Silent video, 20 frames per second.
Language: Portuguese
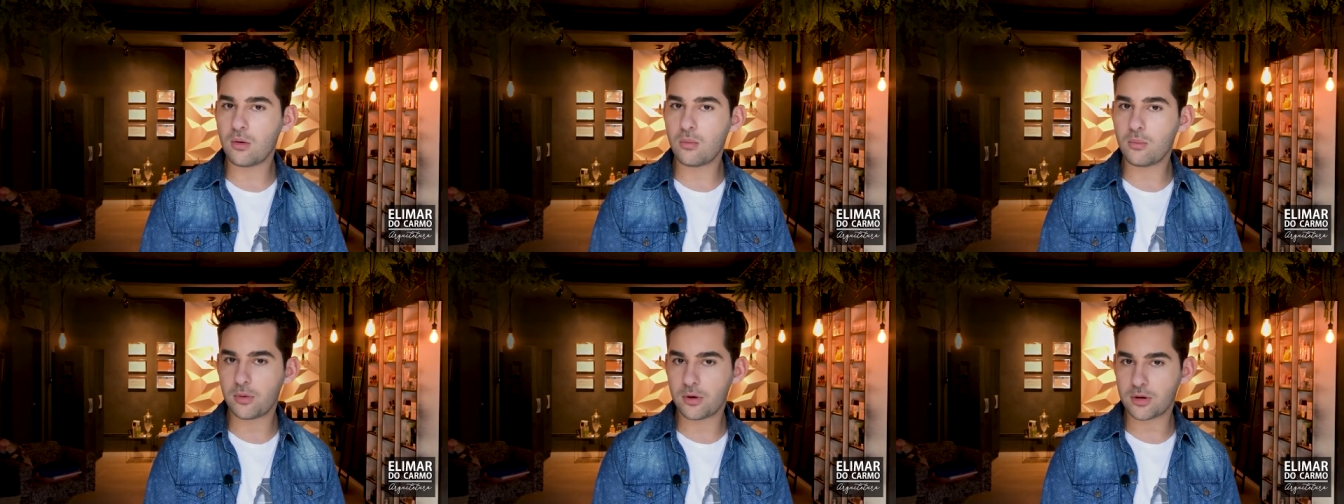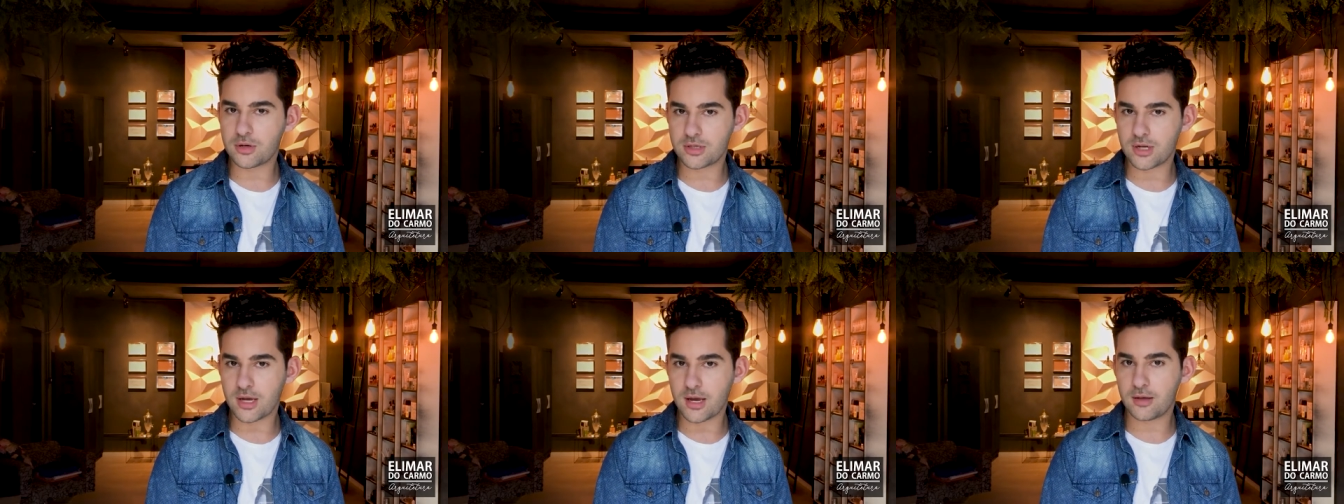um
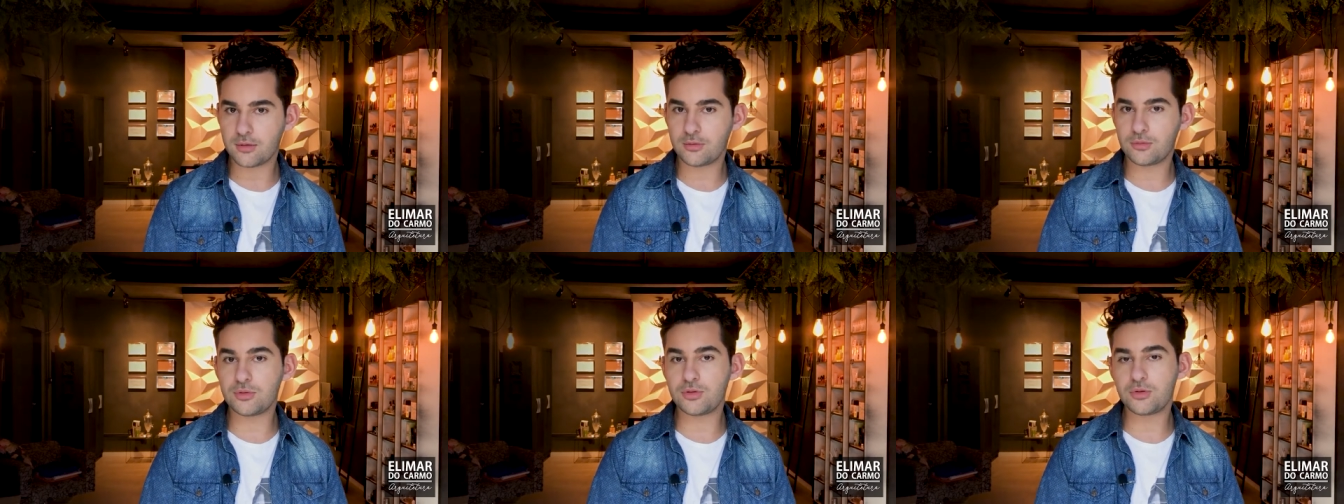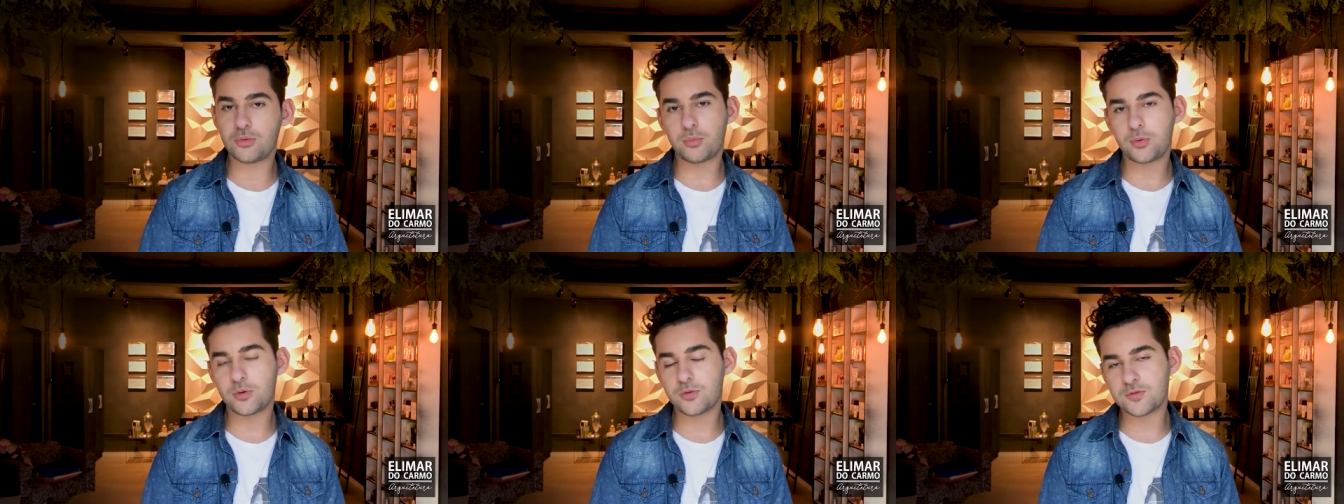projeto de
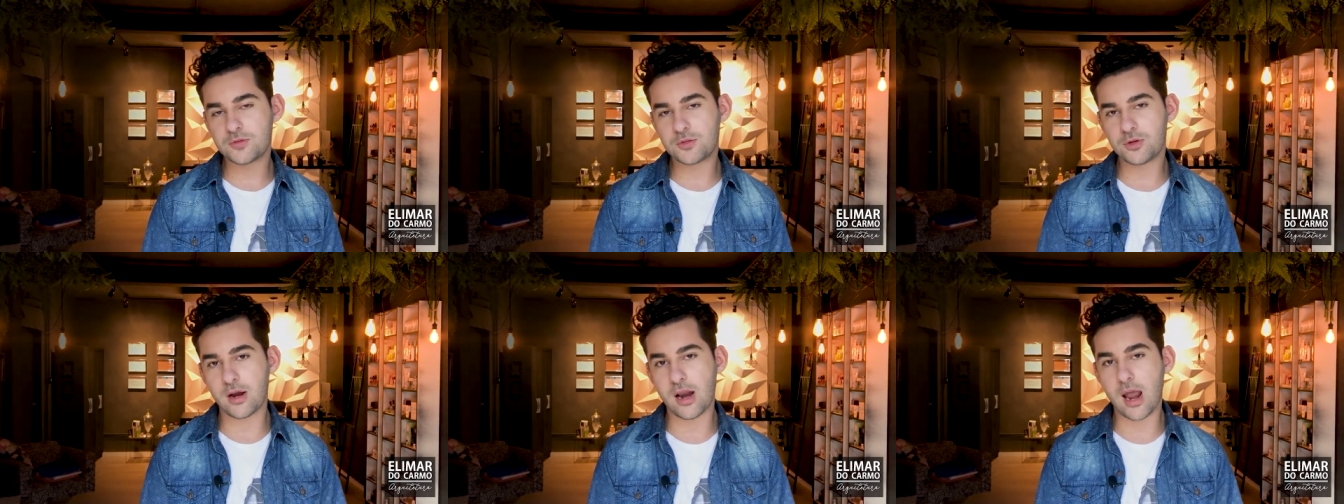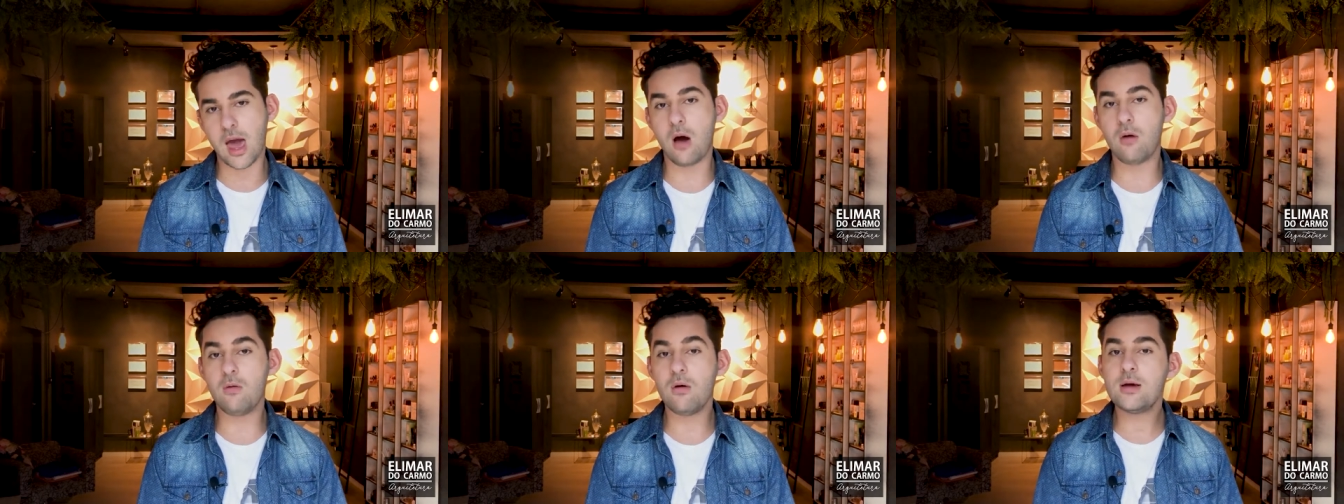um
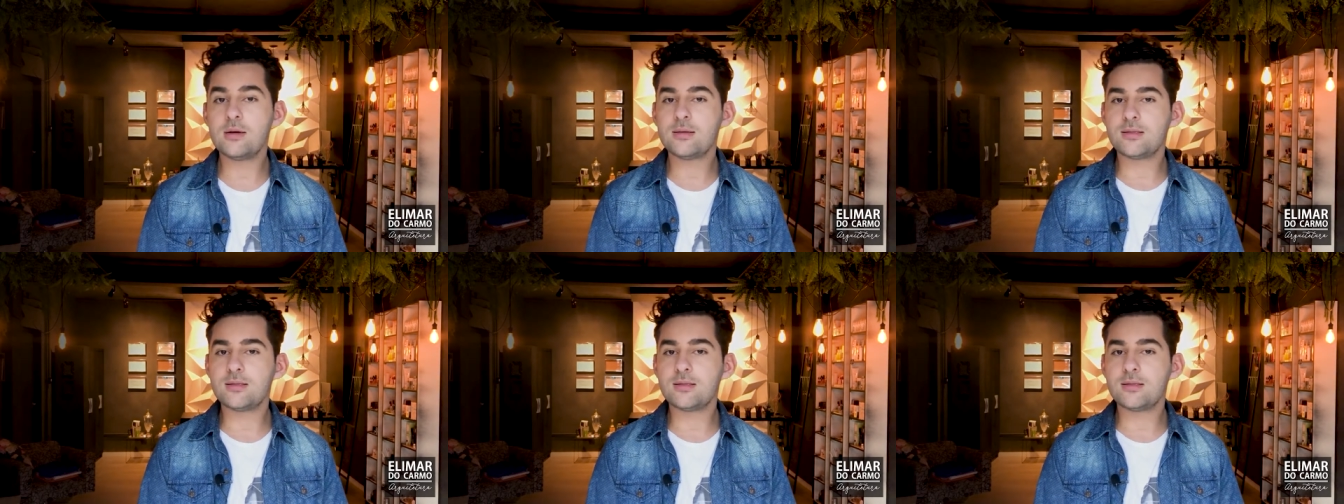profissional,